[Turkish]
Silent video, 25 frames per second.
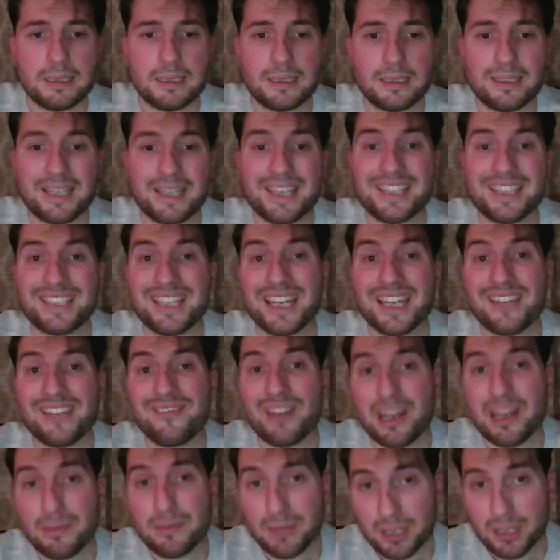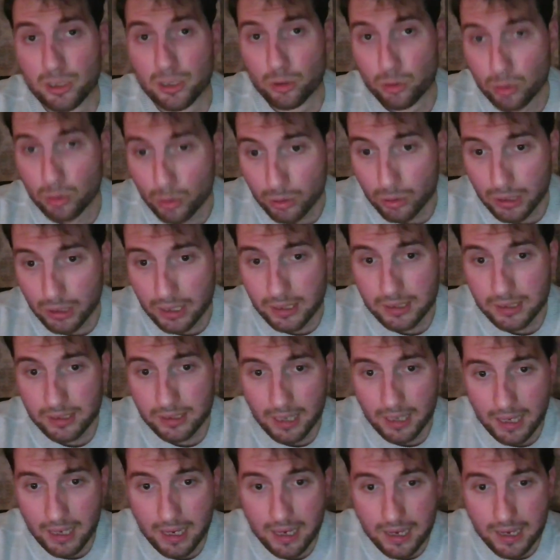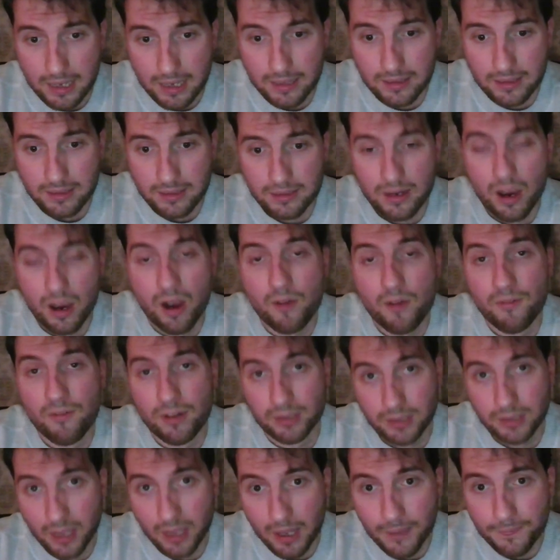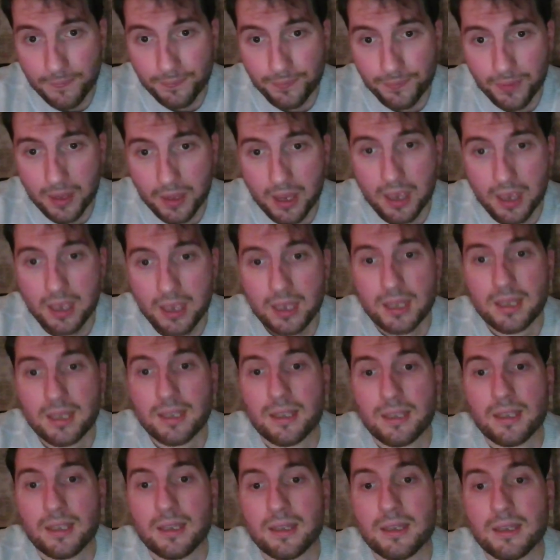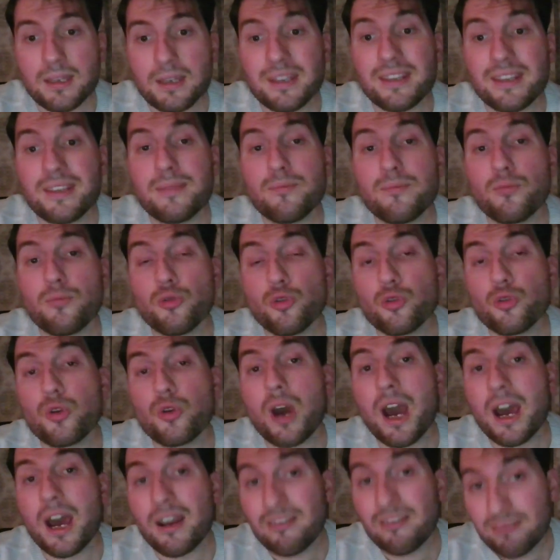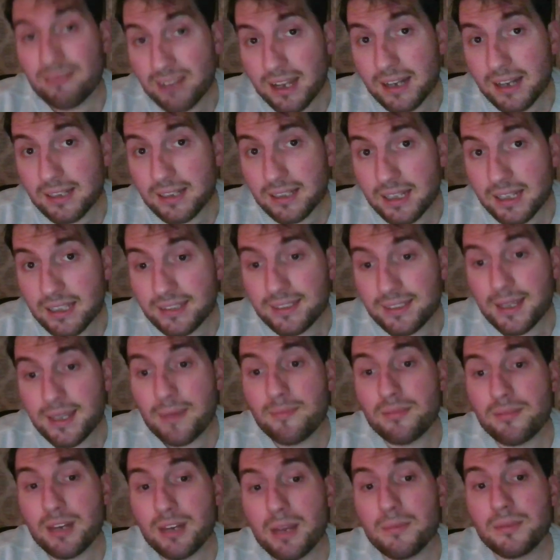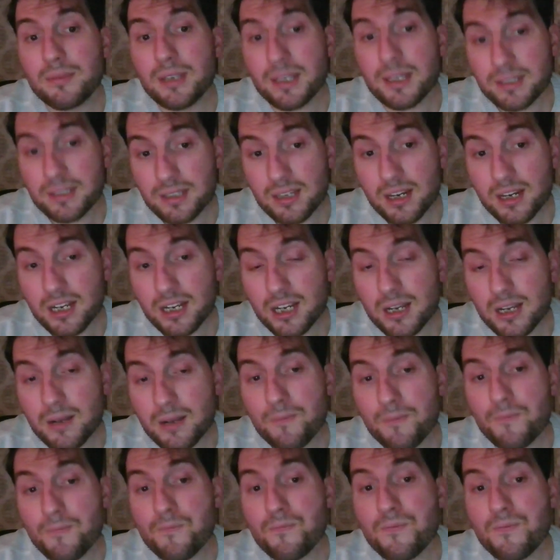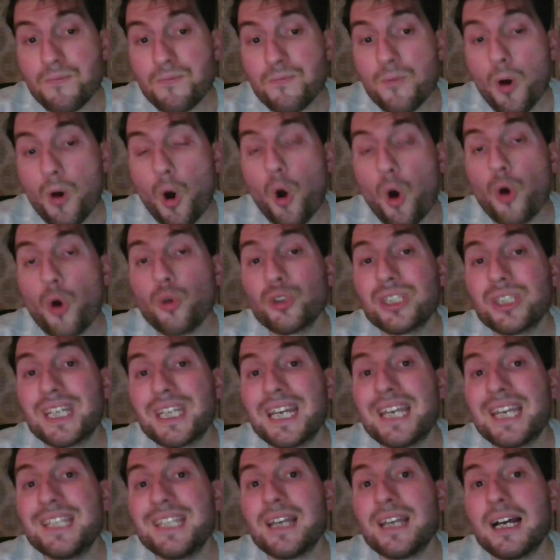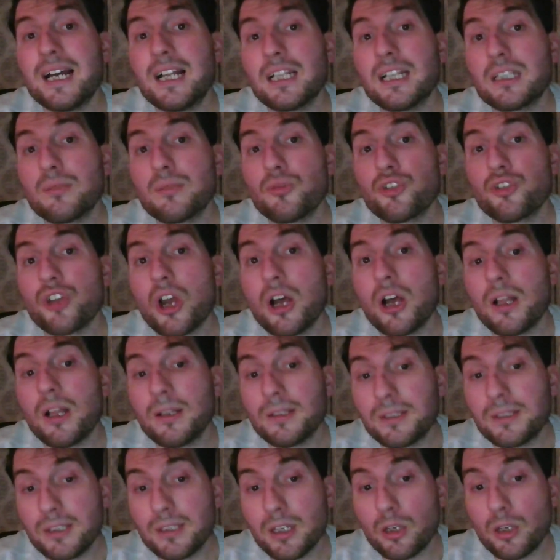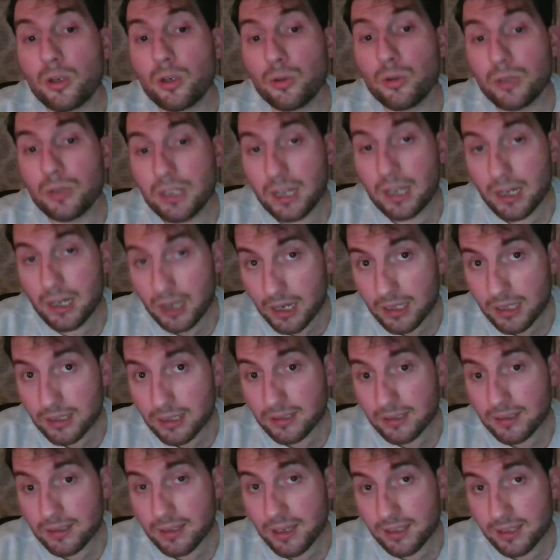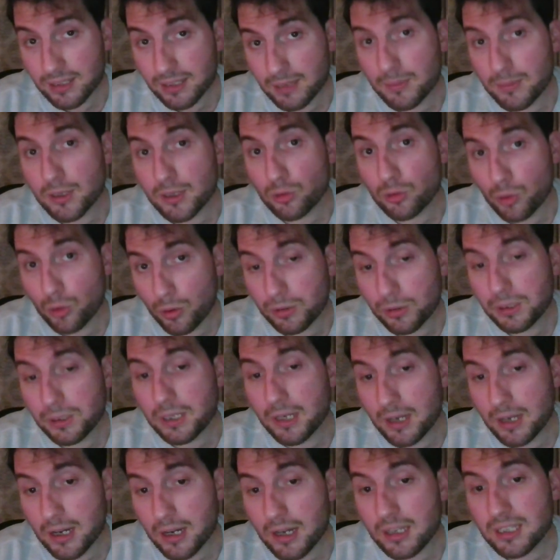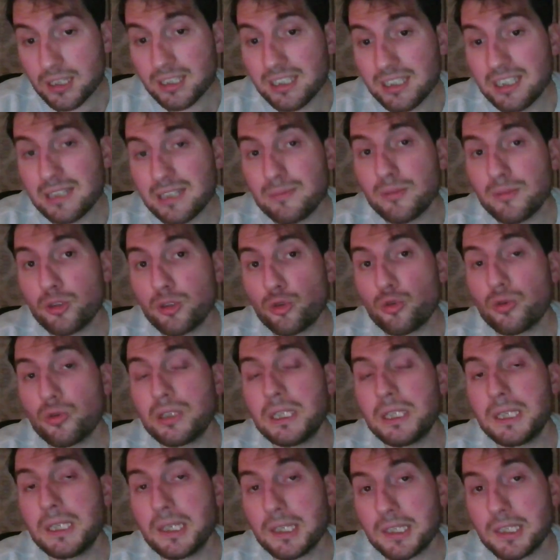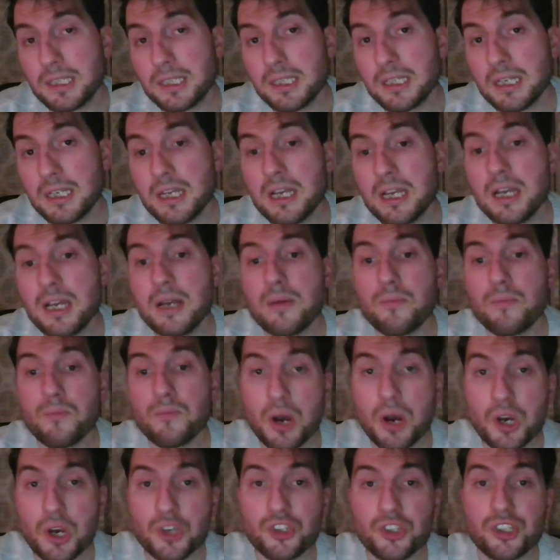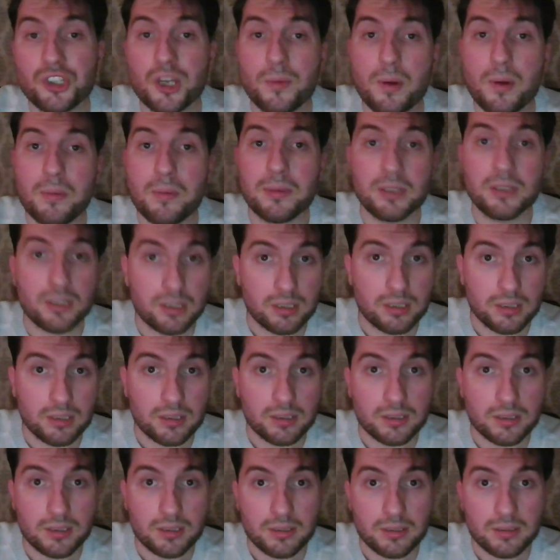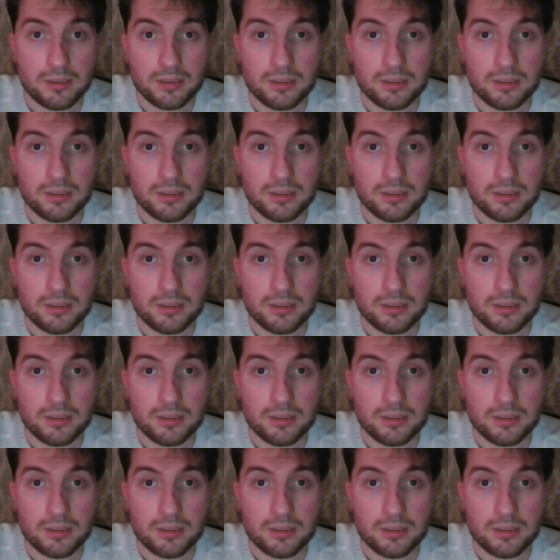destek vermek istiyorsanız eğer AFAD'a e, büyük harflerle deprem yazarak 1866'ya göndererek SMS göndererek 20 Türk Lirası bağış yapabilirsiniz.